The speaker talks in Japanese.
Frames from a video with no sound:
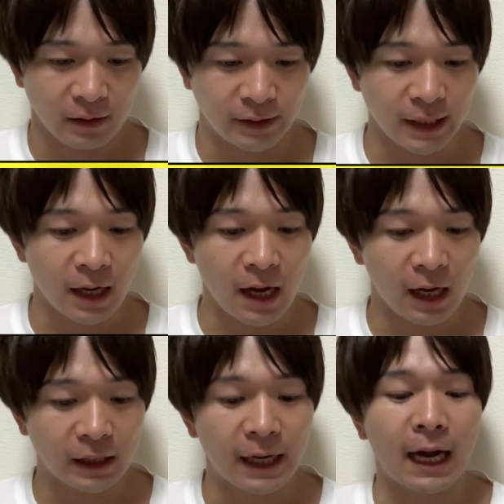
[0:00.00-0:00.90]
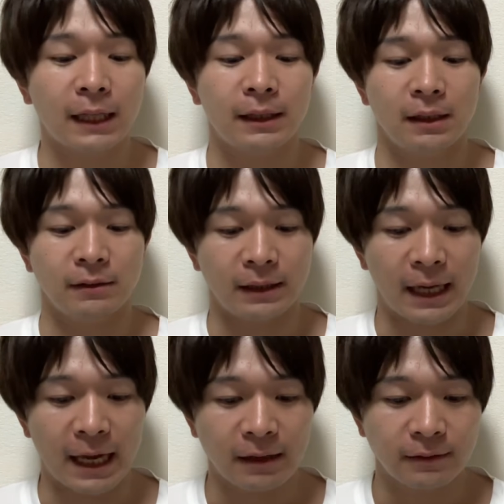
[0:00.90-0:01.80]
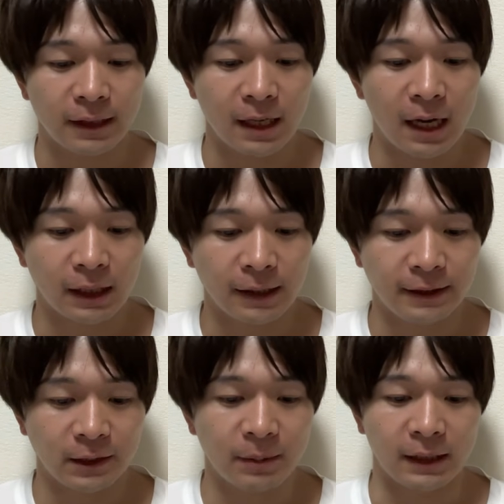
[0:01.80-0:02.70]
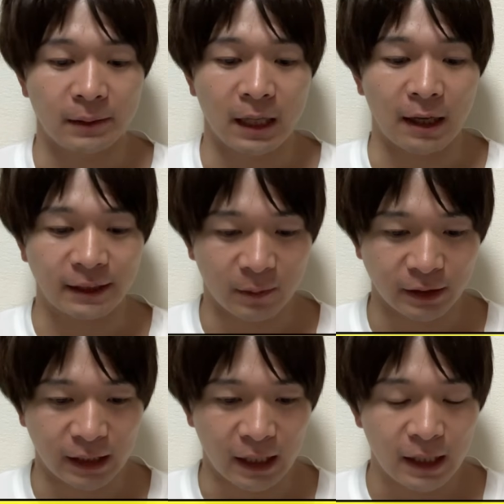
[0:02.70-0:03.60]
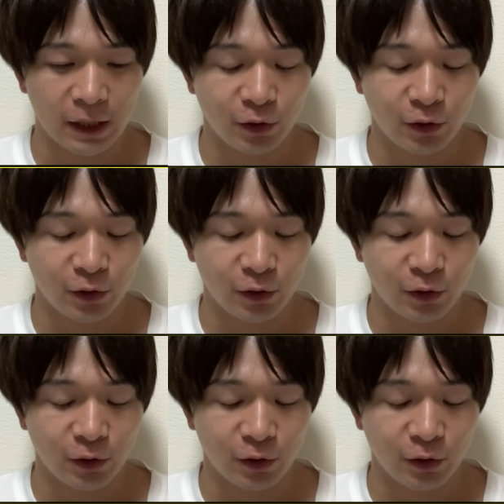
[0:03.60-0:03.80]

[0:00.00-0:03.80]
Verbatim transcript: 前半から早かったですね。前半から1番でターンしてました。